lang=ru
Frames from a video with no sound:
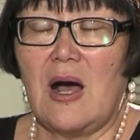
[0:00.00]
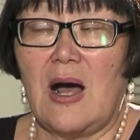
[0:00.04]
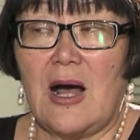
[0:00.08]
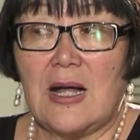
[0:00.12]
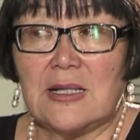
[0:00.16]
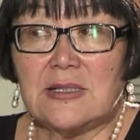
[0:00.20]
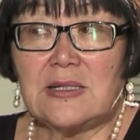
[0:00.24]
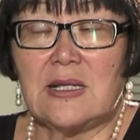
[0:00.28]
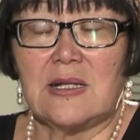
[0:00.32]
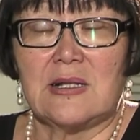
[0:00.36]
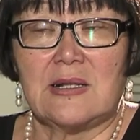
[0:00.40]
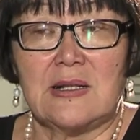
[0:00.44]

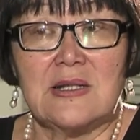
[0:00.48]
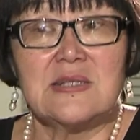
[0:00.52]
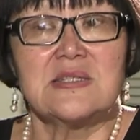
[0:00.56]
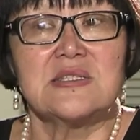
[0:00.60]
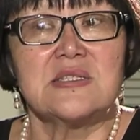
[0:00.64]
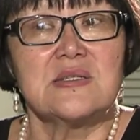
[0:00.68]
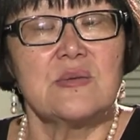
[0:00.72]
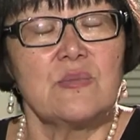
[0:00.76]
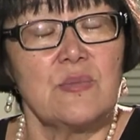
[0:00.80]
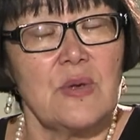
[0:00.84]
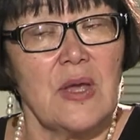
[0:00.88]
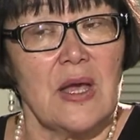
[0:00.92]
Она для
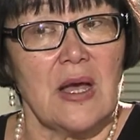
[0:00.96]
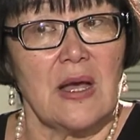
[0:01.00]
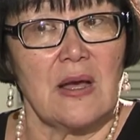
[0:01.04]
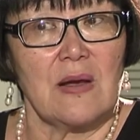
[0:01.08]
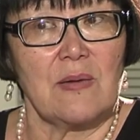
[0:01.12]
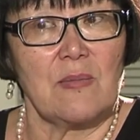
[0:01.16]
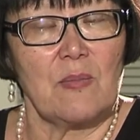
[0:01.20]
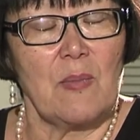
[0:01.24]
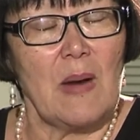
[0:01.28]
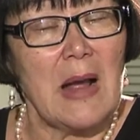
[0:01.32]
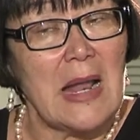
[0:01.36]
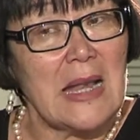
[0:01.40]

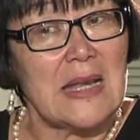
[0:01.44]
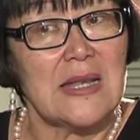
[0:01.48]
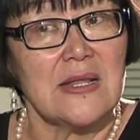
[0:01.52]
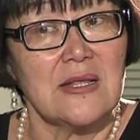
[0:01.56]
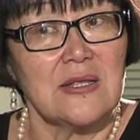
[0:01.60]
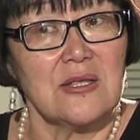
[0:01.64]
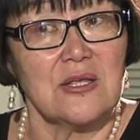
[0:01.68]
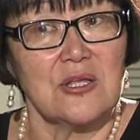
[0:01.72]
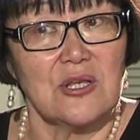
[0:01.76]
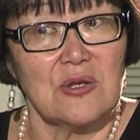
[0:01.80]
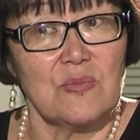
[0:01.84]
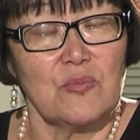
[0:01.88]
себя,
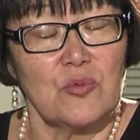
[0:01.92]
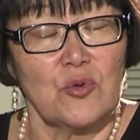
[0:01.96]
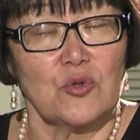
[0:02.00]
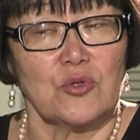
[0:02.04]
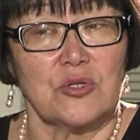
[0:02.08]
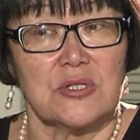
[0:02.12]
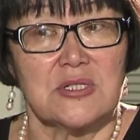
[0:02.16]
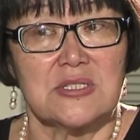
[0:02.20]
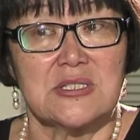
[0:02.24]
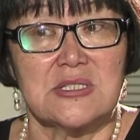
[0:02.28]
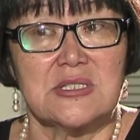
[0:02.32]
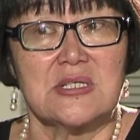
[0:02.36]
маленький
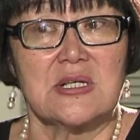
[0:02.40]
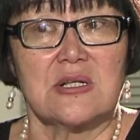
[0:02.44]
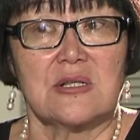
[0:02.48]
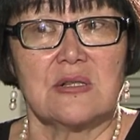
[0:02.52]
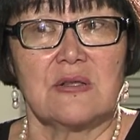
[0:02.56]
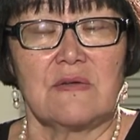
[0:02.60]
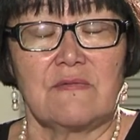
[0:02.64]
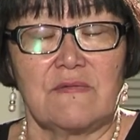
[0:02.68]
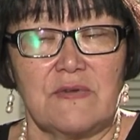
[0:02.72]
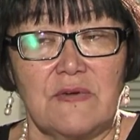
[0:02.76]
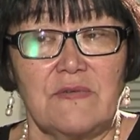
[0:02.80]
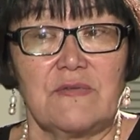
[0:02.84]
ребенок,
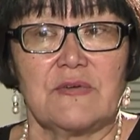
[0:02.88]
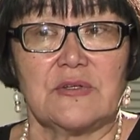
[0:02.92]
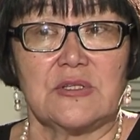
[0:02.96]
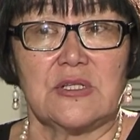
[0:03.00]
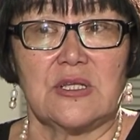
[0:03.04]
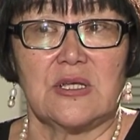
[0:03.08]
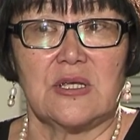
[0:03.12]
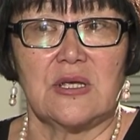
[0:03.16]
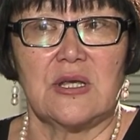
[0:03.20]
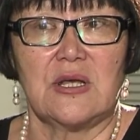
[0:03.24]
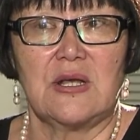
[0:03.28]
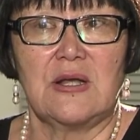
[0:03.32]
сделала
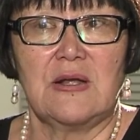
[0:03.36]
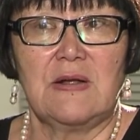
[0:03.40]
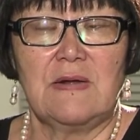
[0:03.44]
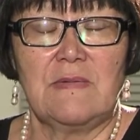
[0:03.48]
выводы,